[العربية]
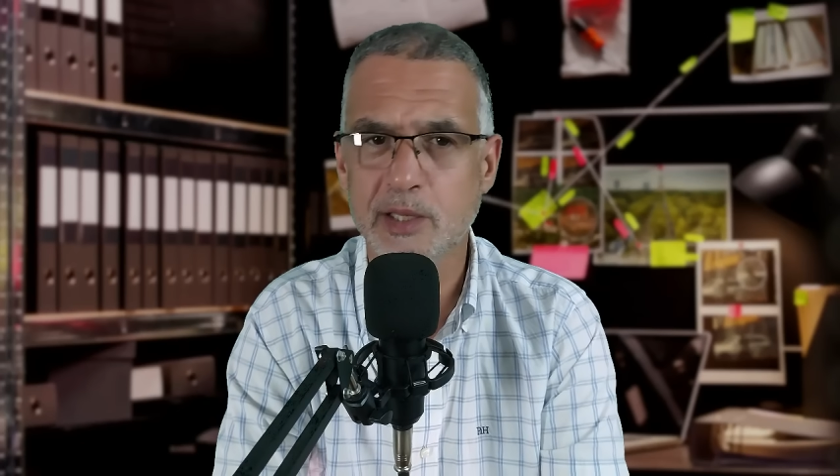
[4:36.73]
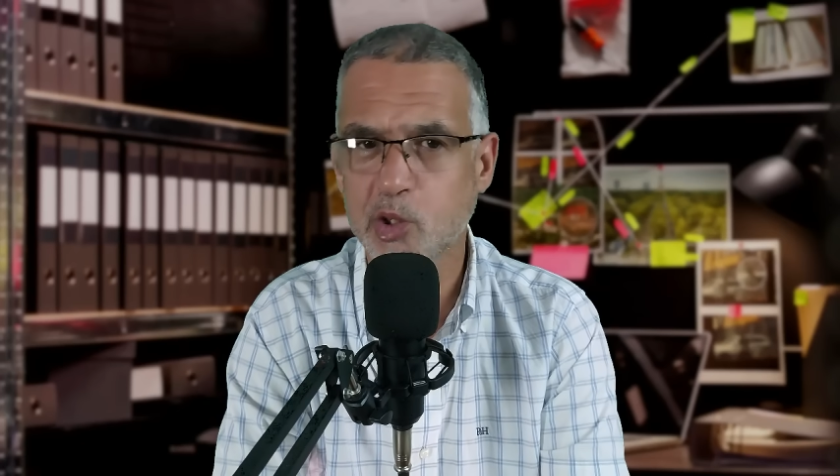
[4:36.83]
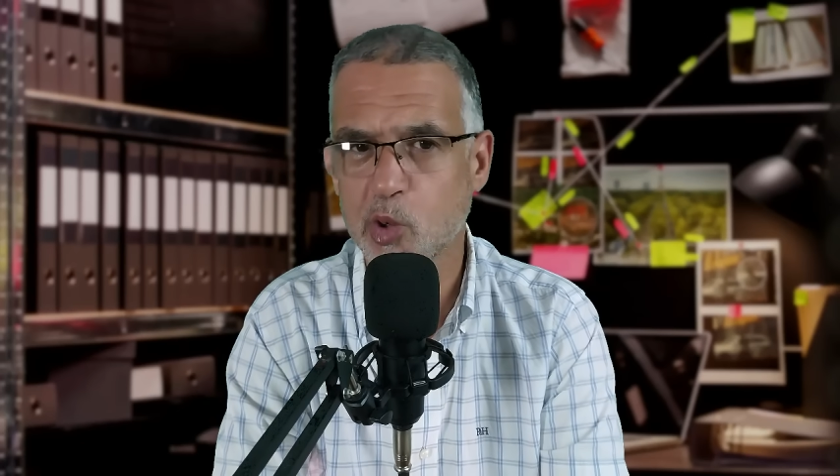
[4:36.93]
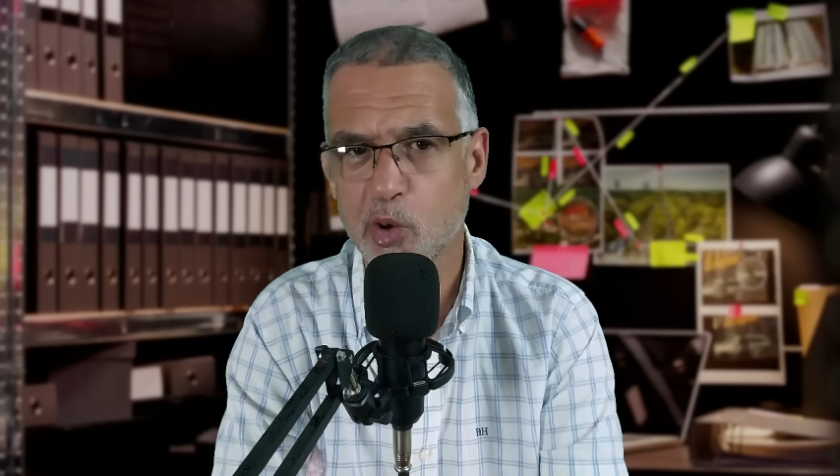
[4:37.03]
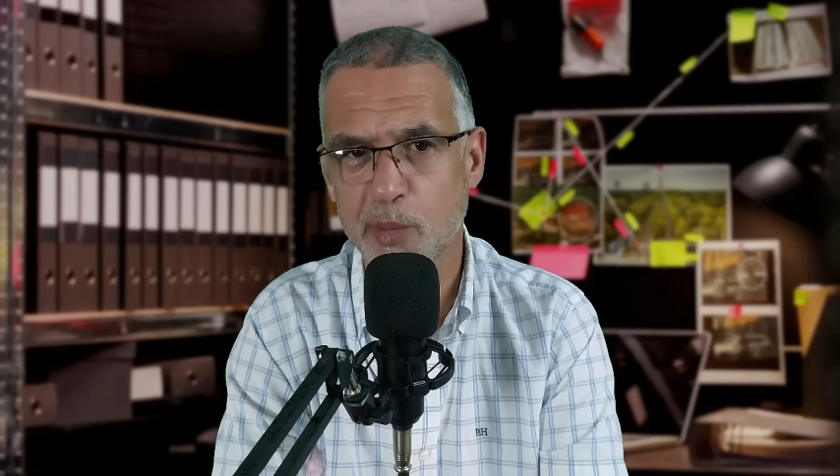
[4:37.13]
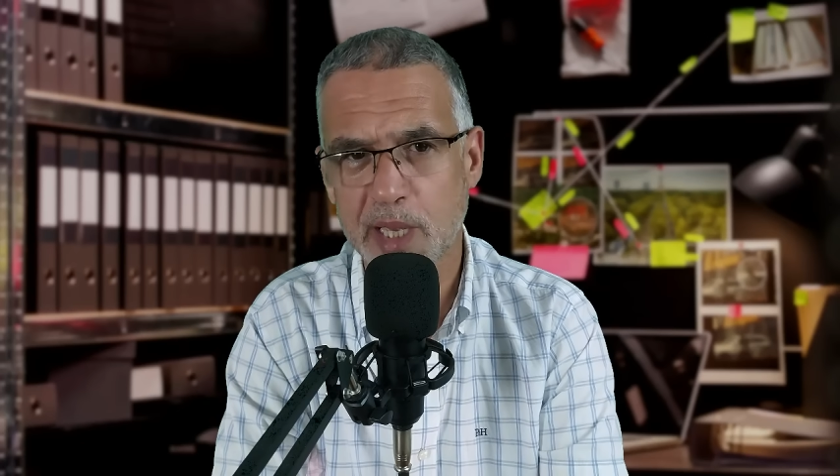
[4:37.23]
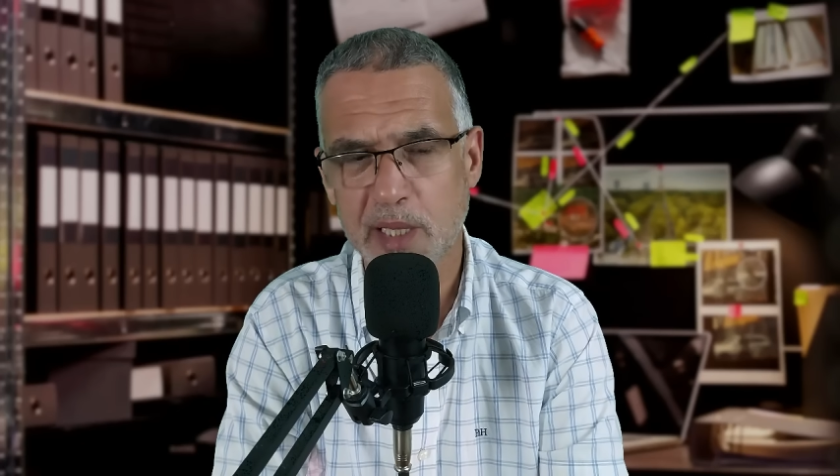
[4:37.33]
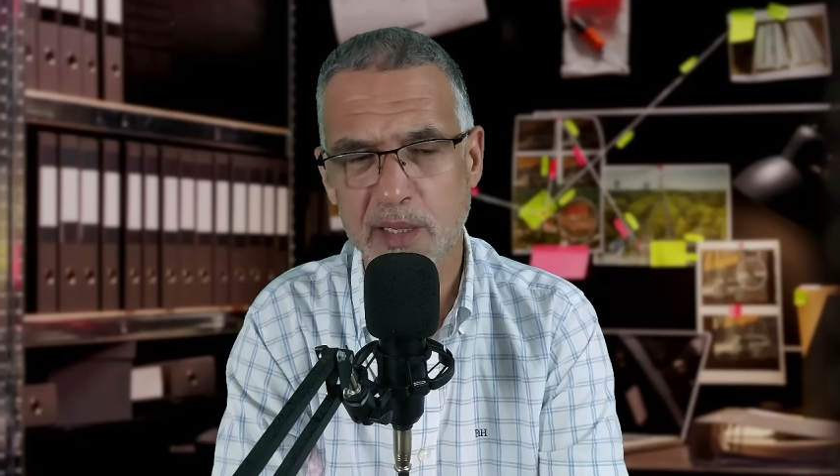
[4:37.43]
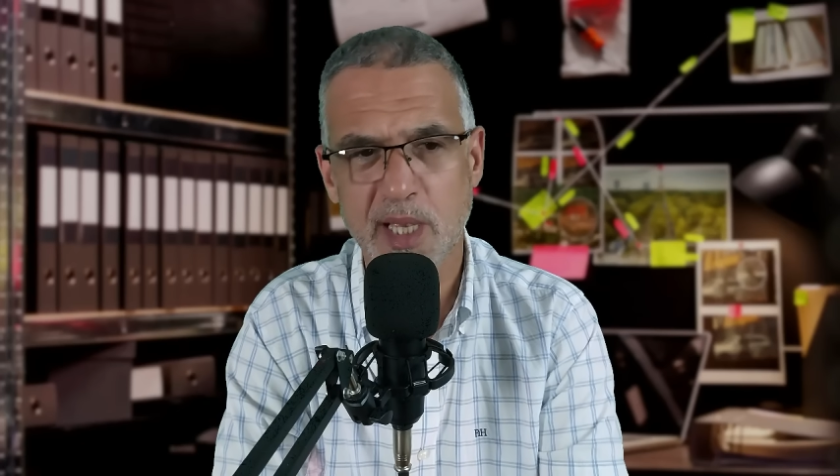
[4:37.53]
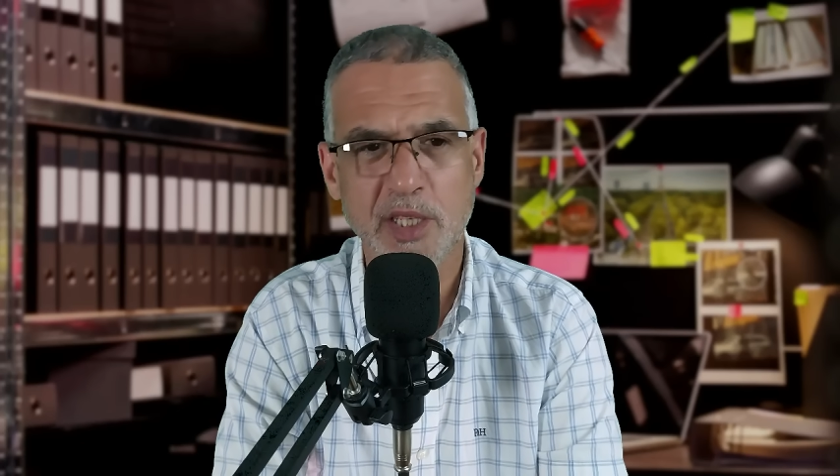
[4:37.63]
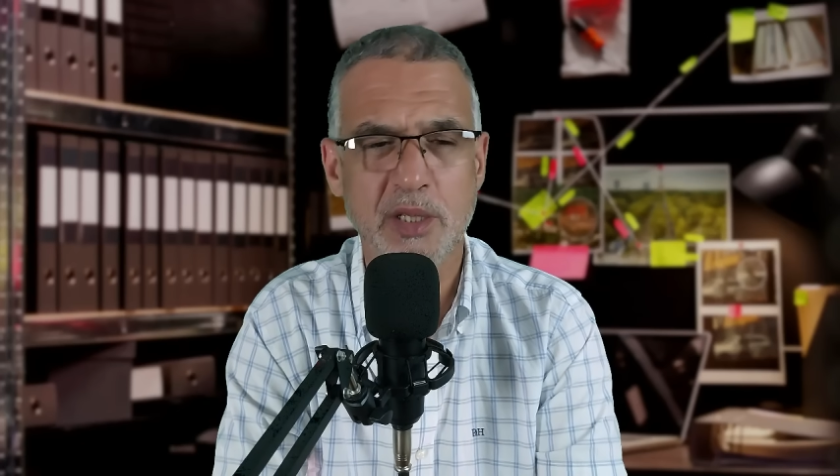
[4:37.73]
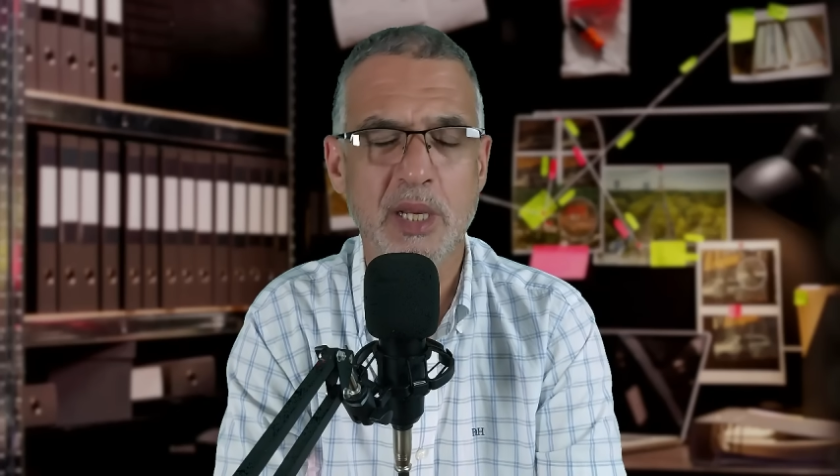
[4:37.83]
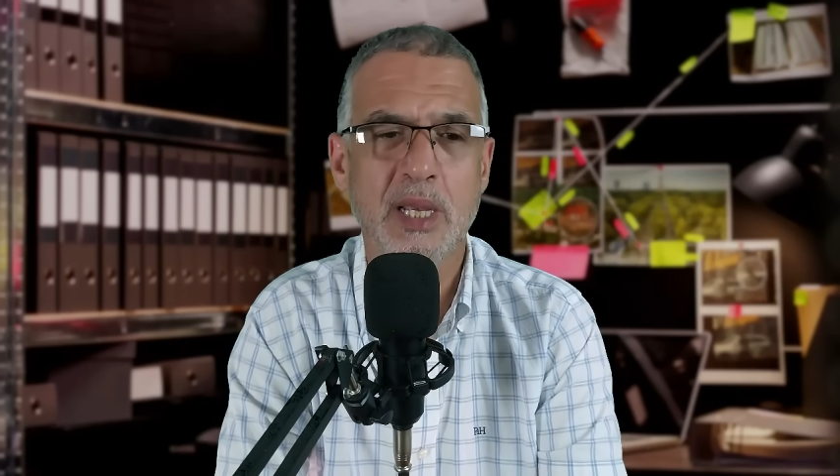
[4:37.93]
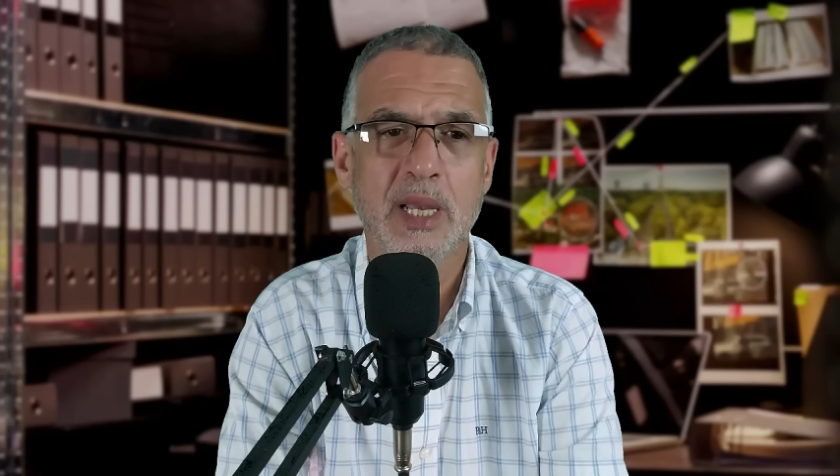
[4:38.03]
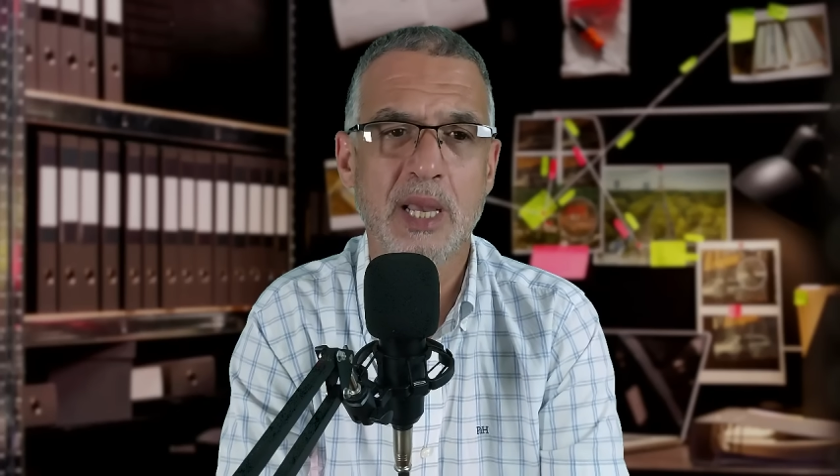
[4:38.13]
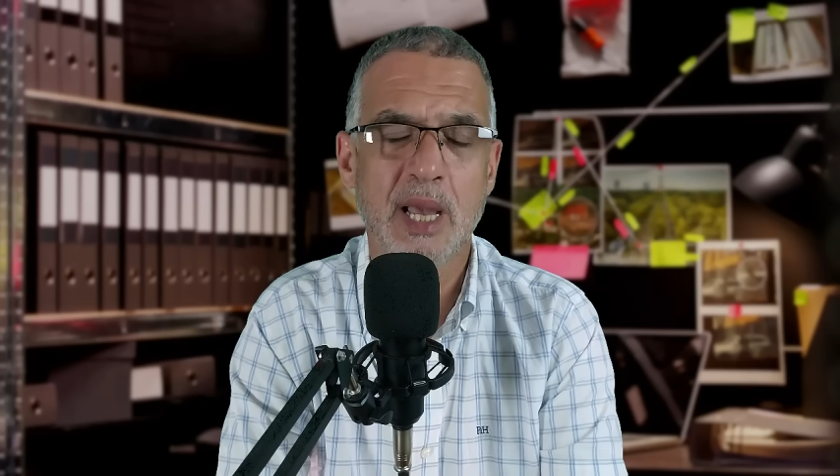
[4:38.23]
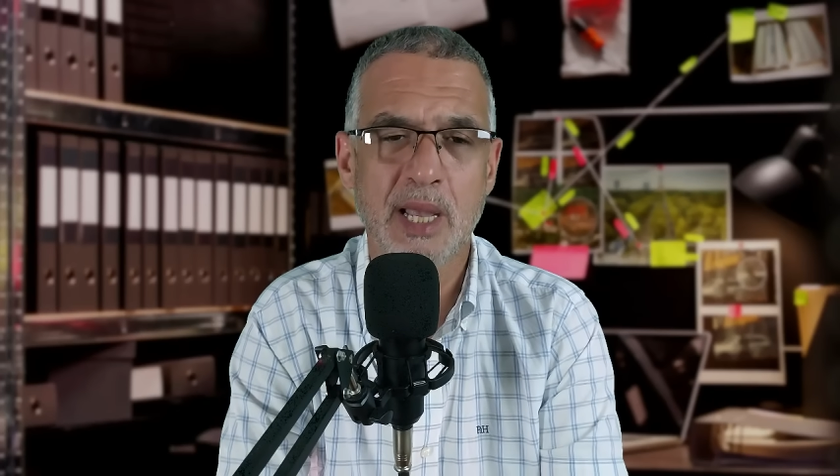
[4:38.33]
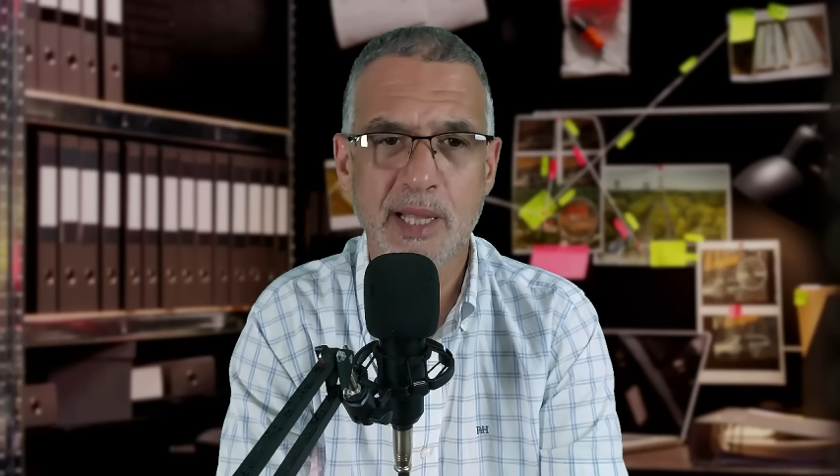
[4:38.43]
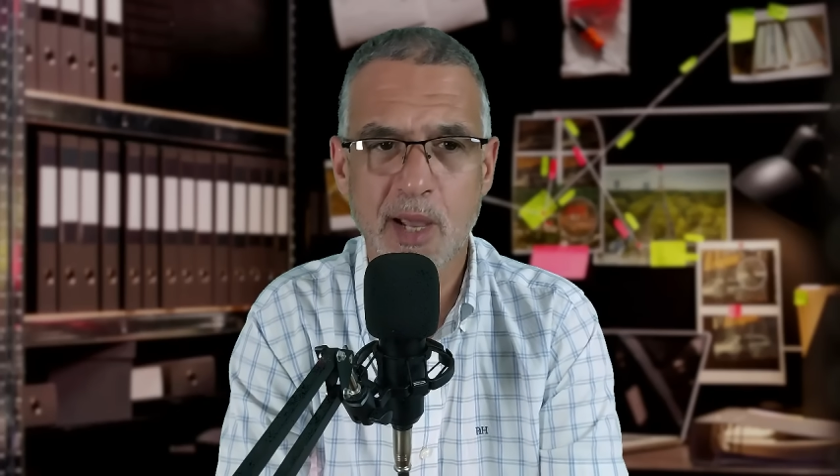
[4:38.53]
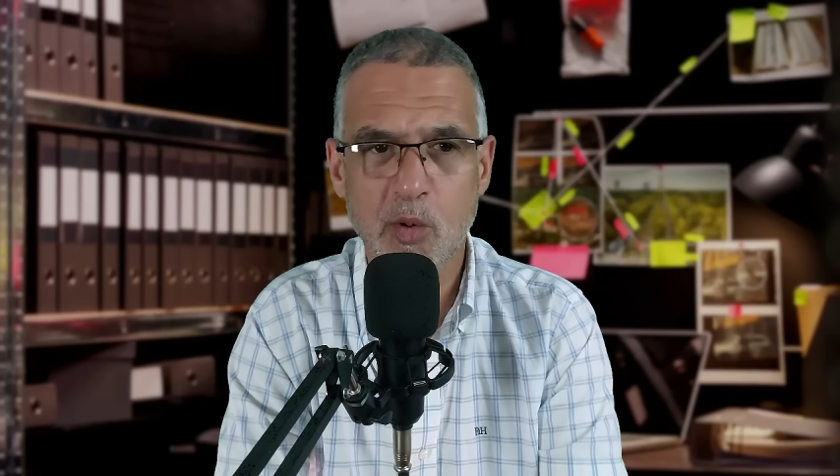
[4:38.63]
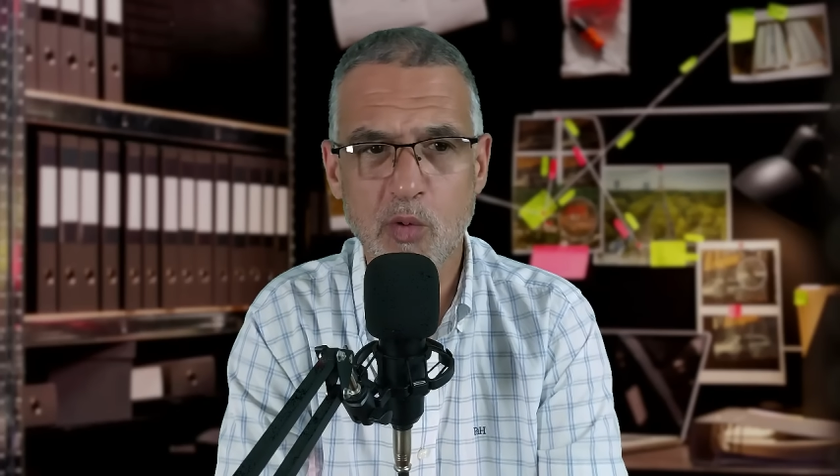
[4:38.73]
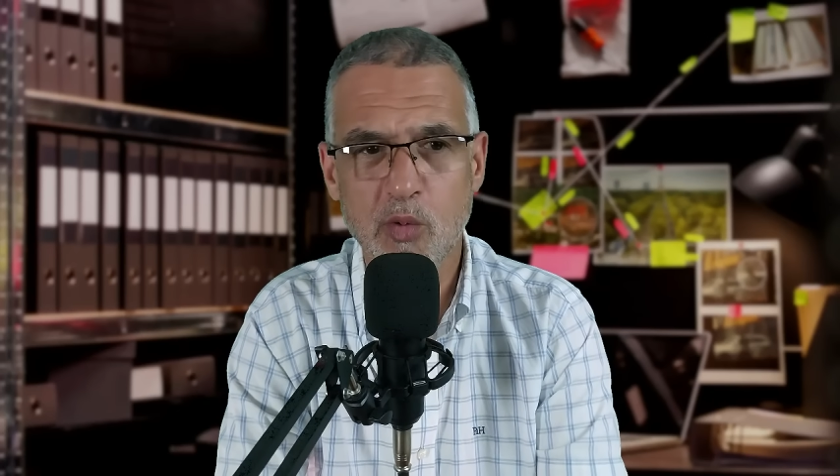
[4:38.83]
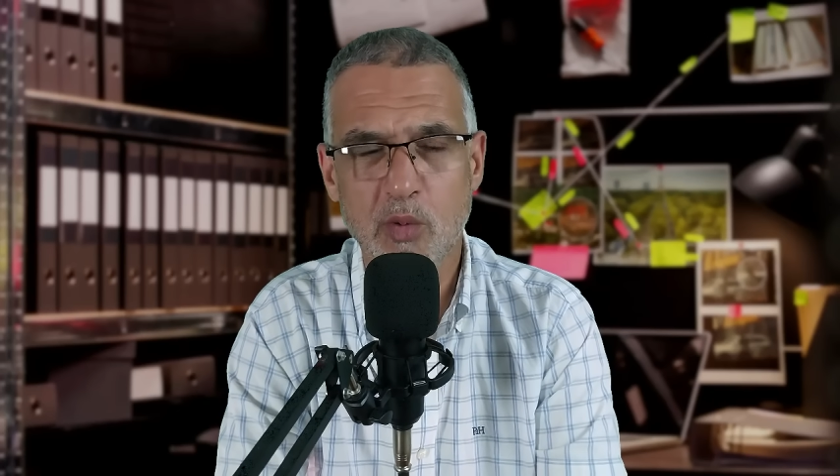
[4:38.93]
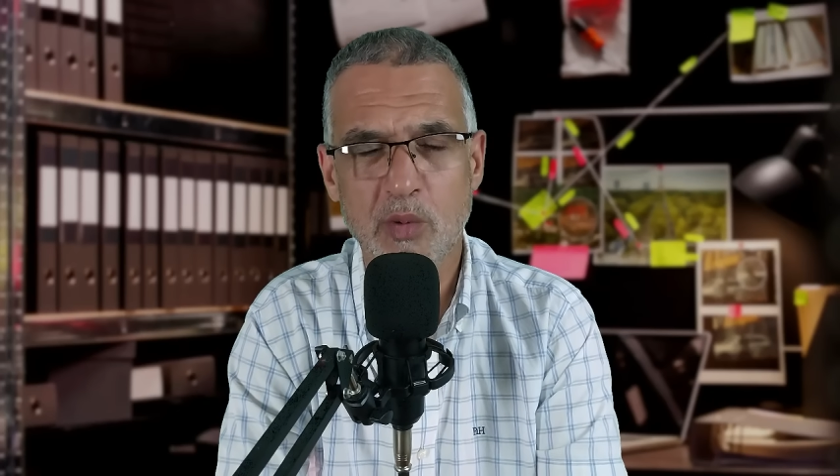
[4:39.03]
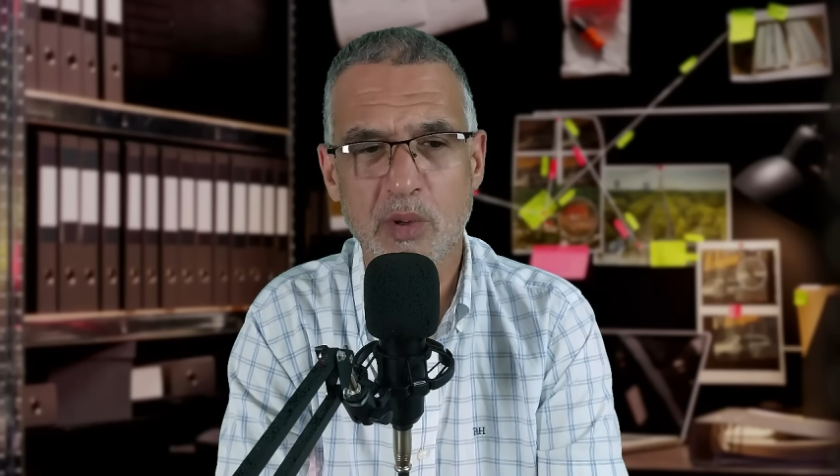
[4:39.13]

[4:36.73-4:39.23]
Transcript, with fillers: الصغر ما كينساش انه